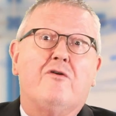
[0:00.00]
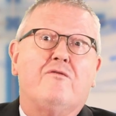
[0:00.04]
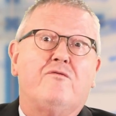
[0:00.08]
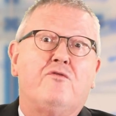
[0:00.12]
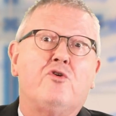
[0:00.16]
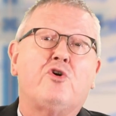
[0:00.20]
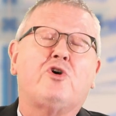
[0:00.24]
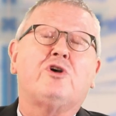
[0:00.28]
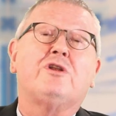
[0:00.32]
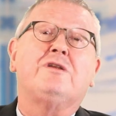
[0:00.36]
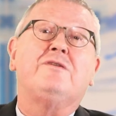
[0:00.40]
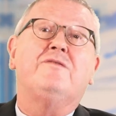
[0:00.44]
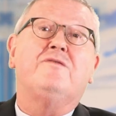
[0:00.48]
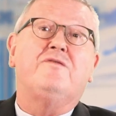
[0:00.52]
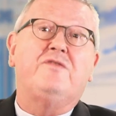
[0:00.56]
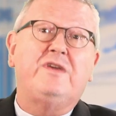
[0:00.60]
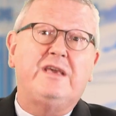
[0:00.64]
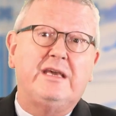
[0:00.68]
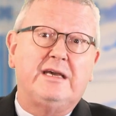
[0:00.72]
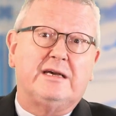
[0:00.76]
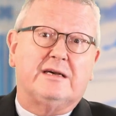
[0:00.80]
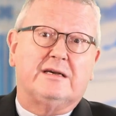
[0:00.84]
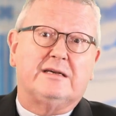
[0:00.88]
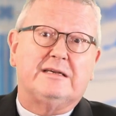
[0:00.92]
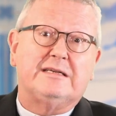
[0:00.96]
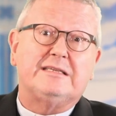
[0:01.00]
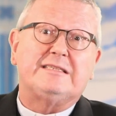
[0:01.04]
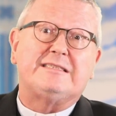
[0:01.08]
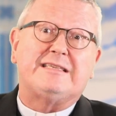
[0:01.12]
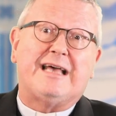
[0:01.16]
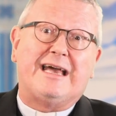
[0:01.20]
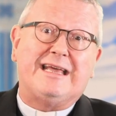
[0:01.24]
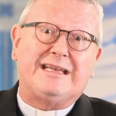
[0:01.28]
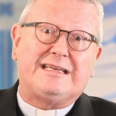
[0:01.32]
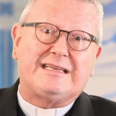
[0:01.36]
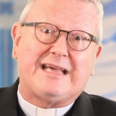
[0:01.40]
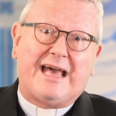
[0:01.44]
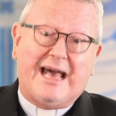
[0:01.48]
Würden wir
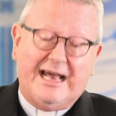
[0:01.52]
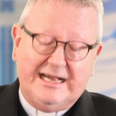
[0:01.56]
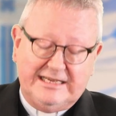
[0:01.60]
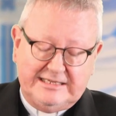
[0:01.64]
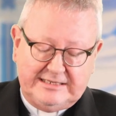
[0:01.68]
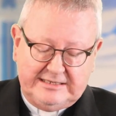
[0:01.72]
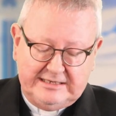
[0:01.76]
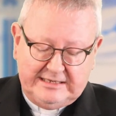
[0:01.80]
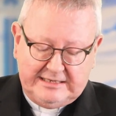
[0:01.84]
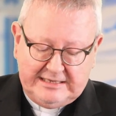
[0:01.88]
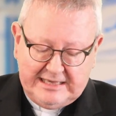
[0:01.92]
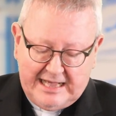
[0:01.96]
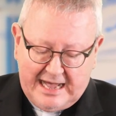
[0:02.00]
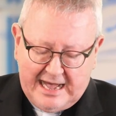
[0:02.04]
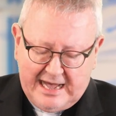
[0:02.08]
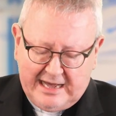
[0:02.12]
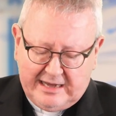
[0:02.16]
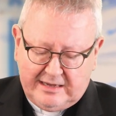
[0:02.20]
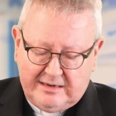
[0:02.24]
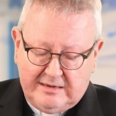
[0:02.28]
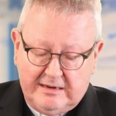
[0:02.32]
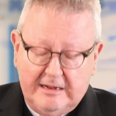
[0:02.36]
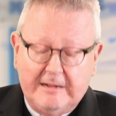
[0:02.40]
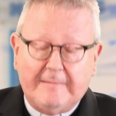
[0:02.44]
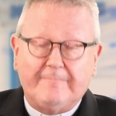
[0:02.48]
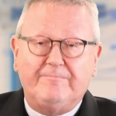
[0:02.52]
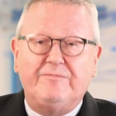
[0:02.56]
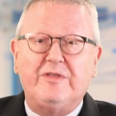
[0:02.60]
seit 30 Jahren